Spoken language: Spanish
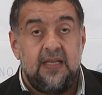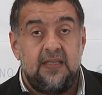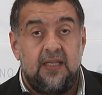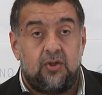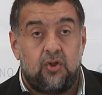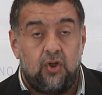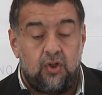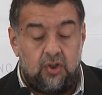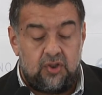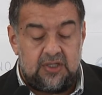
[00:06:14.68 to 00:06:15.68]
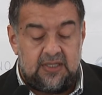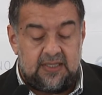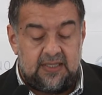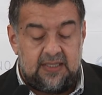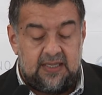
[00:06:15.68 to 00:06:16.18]
de todos los
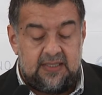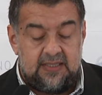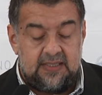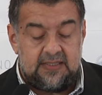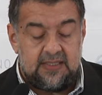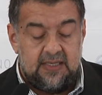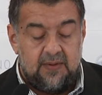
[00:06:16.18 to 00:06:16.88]
intendentes,